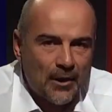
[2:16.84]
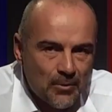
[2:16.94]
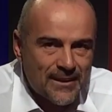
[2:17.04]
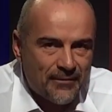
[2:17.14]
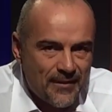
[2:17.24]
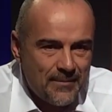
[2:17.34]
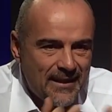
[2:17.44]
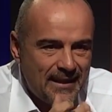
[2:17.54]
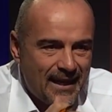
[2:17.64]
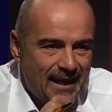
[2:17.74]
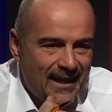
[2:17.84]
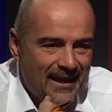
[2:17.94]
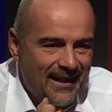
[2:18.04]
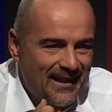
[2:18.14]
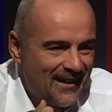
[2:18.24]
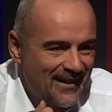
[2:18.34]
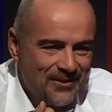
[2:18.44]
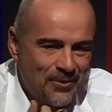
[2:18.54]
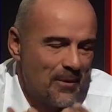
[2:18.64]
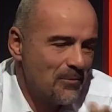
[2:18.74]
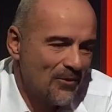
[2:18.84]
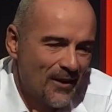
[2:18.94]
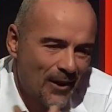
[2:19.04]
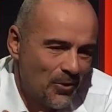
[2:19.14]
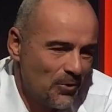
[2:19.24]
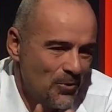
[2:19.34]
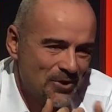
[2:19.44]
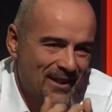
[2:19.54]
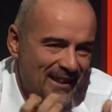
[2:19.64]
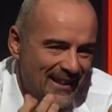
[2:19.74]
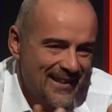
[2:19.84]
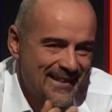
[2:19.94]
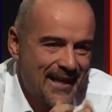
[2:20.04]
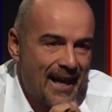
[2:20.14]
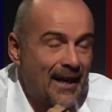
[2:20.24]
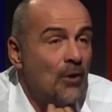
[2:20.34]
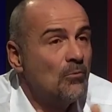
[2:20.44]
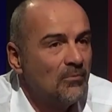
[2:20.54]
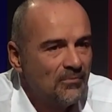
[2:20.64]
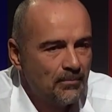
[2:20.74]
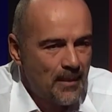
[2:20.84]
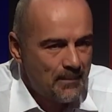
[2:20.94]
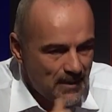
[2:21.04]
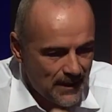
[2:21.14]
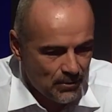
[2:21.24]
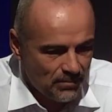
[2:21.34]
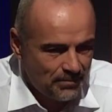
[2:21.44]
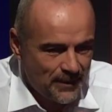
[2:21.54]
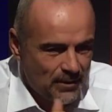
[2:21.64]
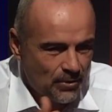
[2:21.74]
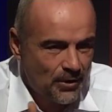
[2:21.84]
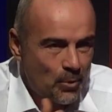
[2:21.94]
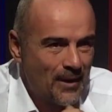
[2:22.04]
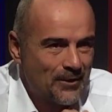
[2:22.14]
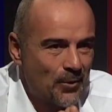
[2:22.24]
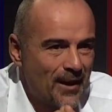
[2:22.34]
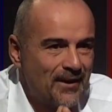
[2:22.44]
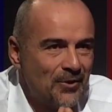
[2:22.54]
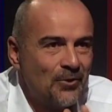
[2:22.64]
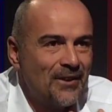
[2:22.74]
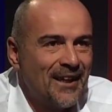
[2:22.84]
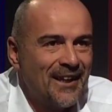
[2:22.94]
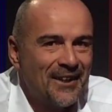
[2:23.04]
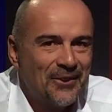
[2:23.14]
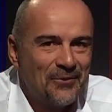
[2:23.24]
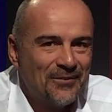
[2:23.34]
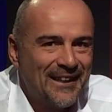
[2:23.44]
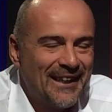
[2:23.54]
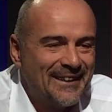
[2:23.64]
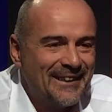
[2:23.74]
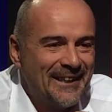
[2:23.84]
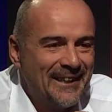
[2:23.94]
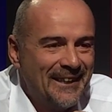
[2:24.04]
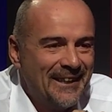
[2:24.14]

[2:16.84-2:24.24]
che questa famiglia eh, insomma, mi voleva conoscere, ringraziare a un bambino, un piccolo di 4 anni non, non vedente,